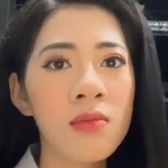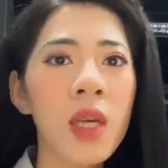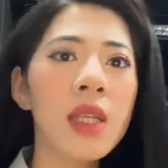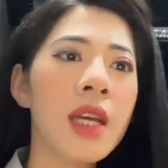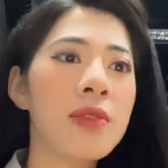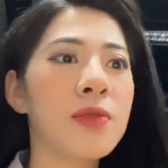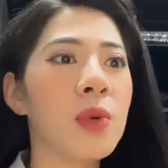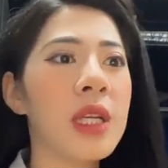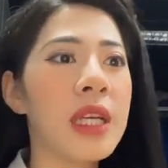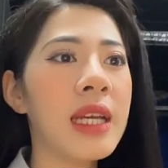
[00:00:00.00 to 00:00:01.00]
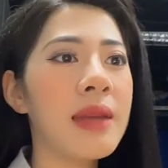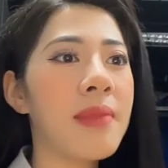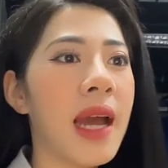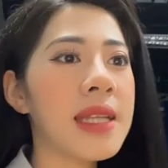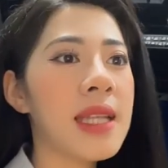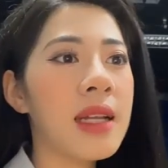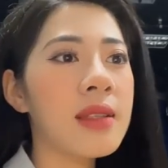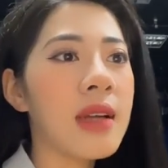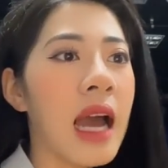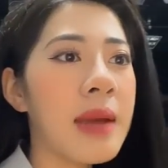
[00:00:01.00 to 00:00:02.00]
Mức nhiệt ở phủ lý ngày mai sẽ là
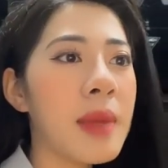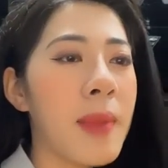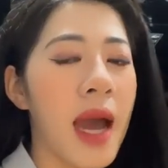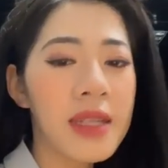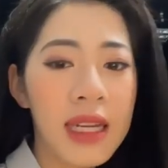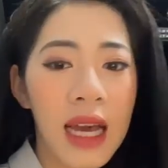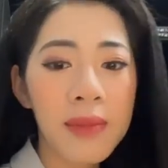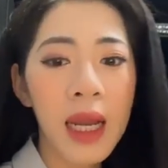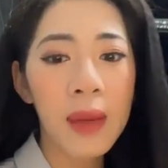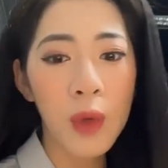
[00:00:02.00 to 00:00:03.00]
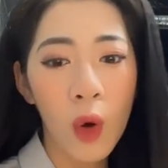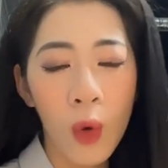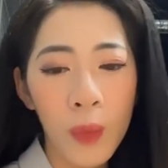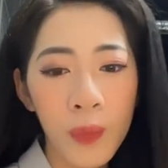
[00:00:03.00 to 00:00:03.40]
từ 23 đến 25 độ.